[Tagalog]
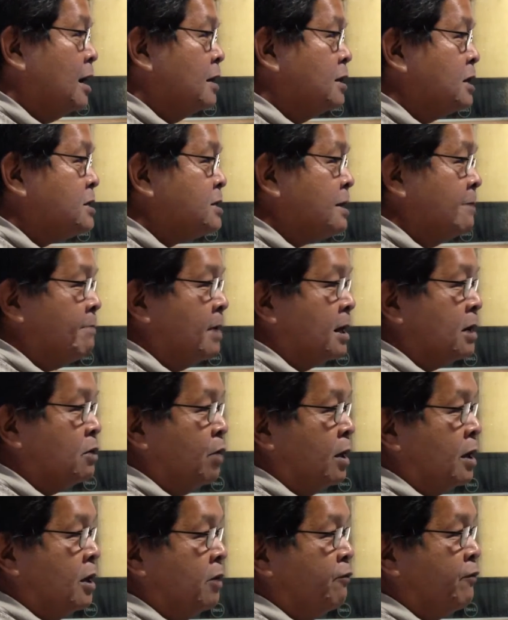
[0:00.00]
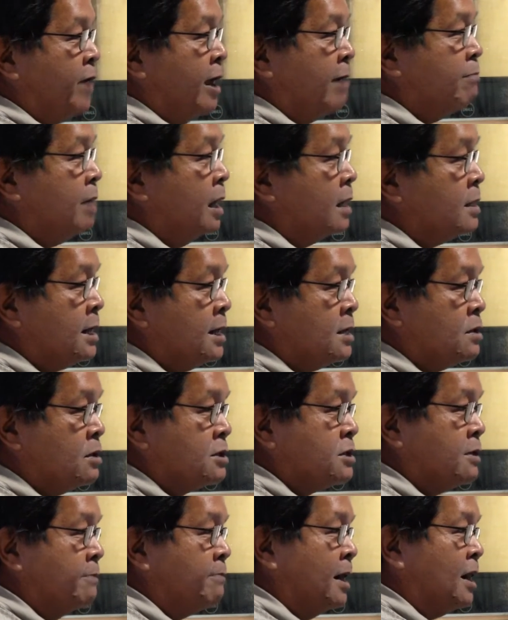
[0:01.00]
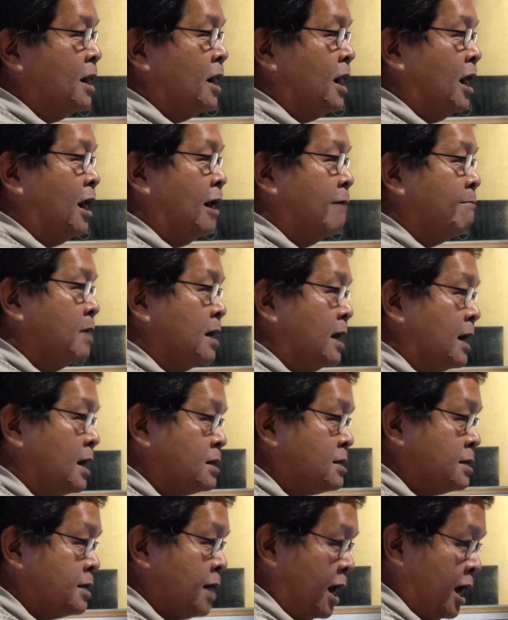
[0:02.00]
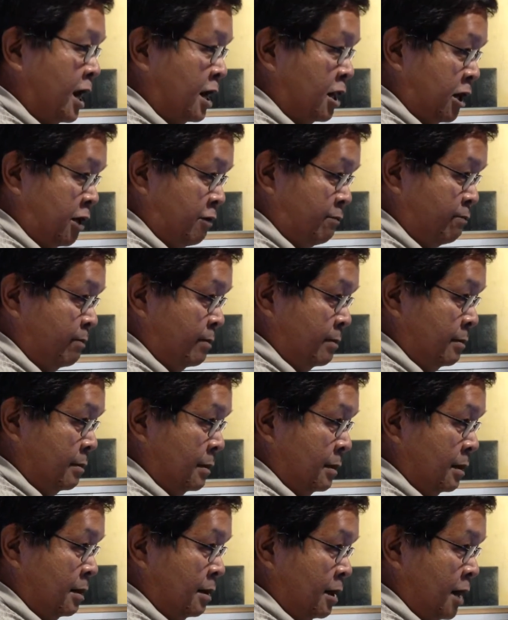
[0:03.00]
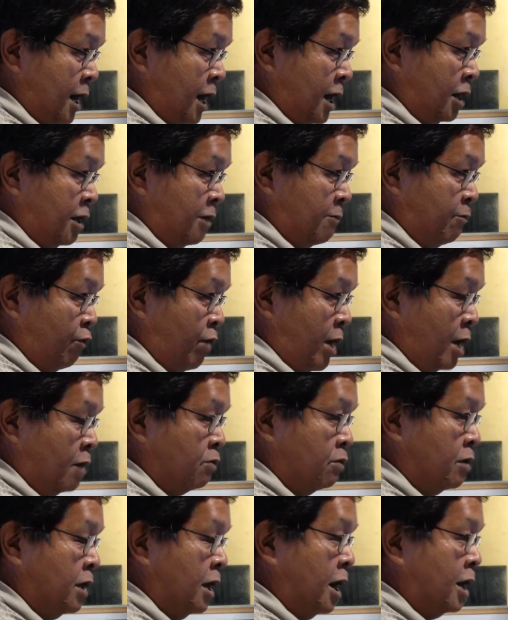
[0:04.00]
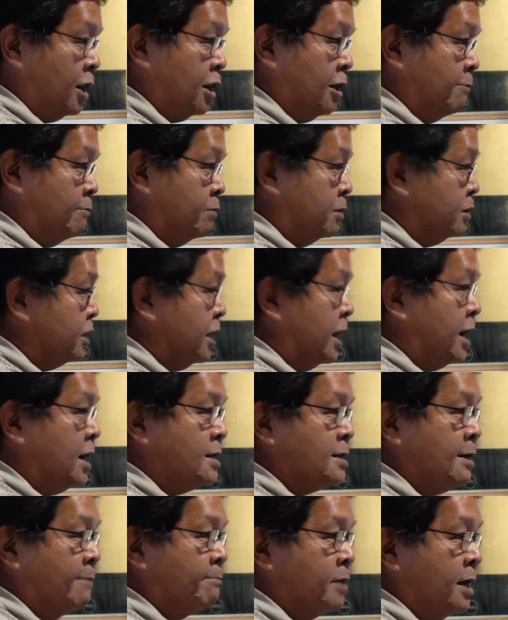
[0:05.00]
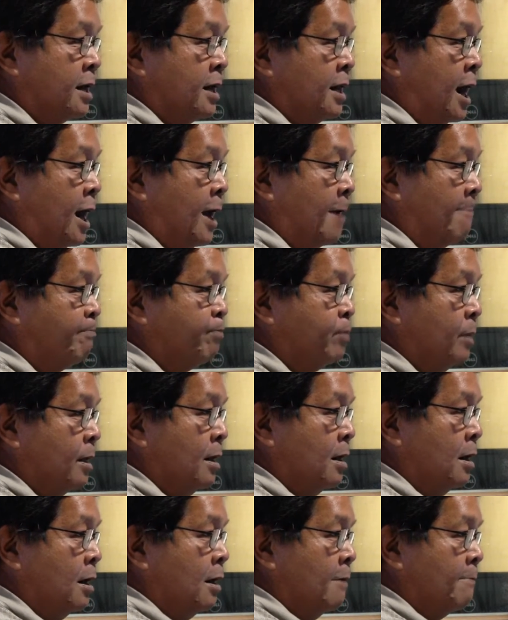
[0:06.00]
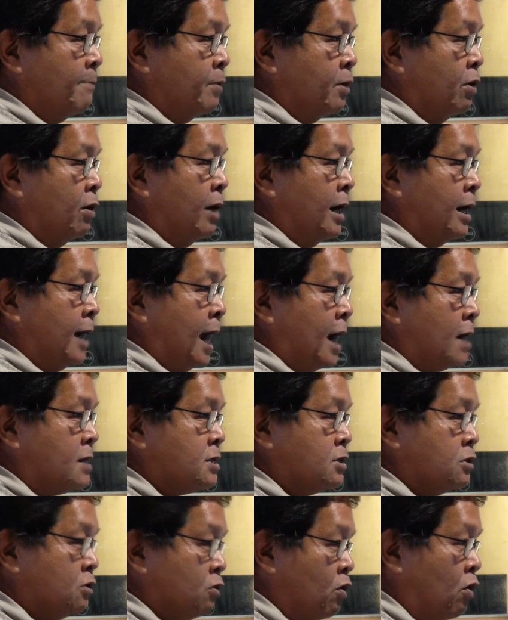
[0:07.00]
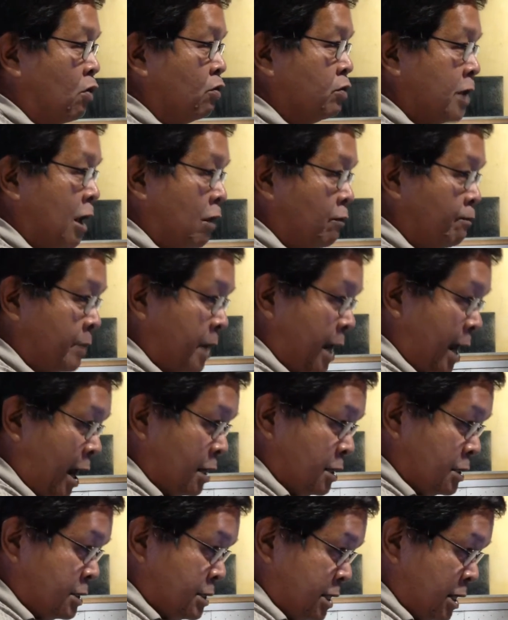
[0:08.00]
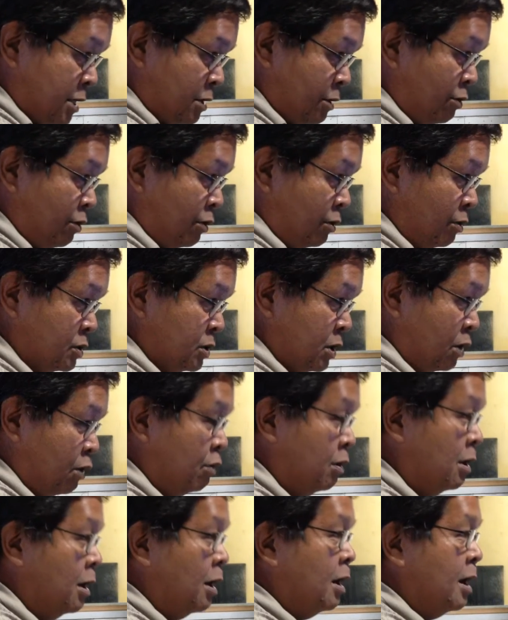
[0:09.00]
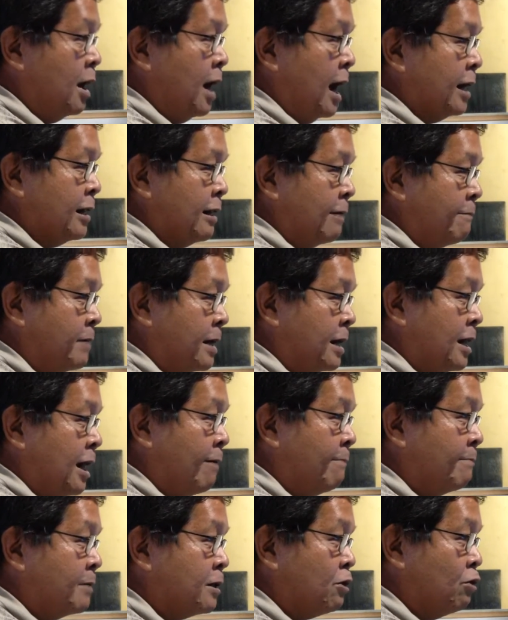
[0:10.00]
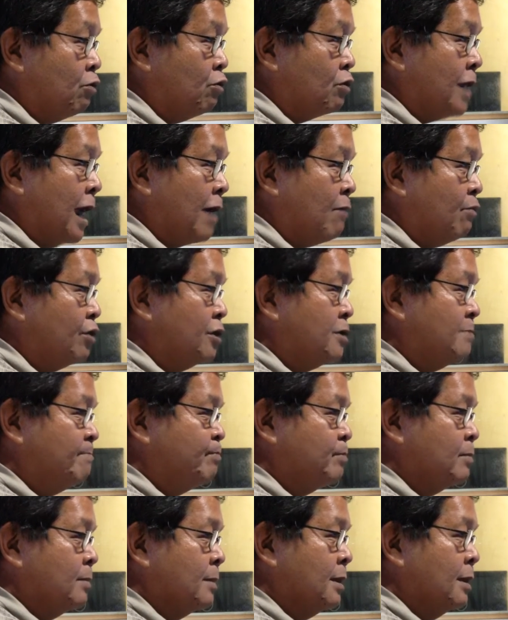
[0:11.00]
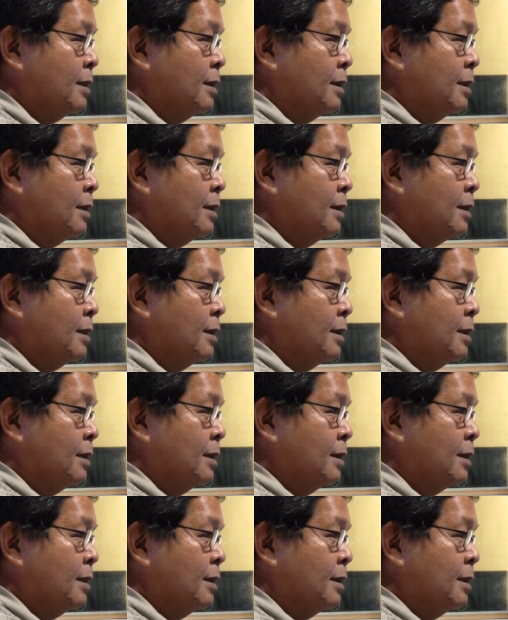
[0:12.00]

December 25, ang season sa Bethlehem is negative negative 1 to negative 3 something na. Pero it has to go down beyond 0. So, ang namina matulog nawon.